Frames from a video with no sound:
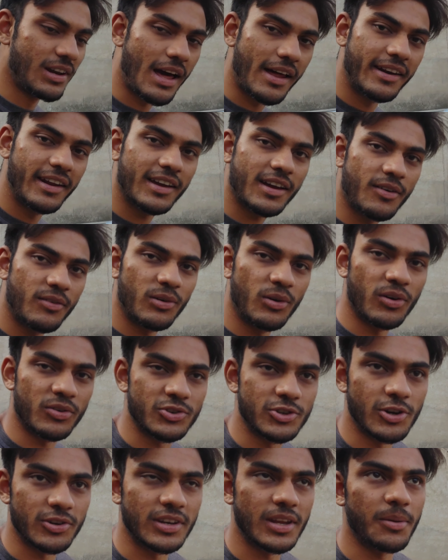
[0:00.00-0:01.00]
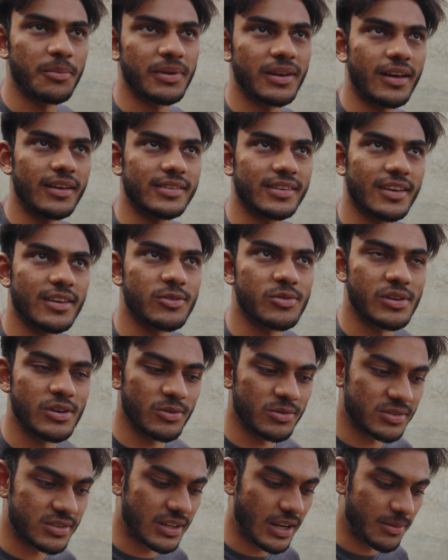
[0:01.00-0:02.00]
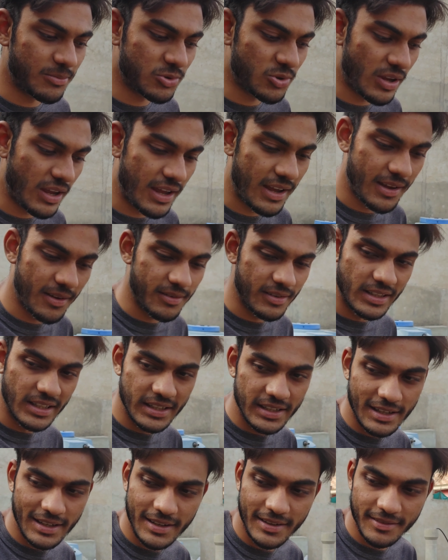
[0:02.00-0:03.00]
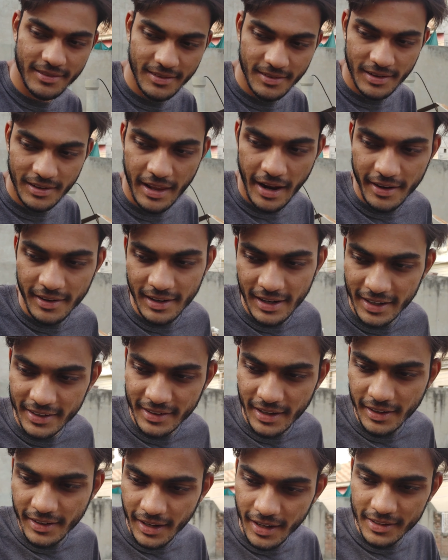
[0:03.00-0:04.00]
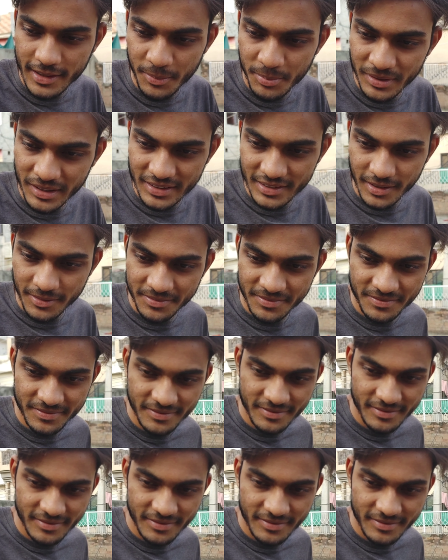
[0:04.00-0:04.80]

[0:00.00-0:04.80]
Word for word: लाने का व्लॉग श्लॉग नहीं हम बना सके क्योंकि उस टाइम जो है ये लेट नाइट आया था पटी साहब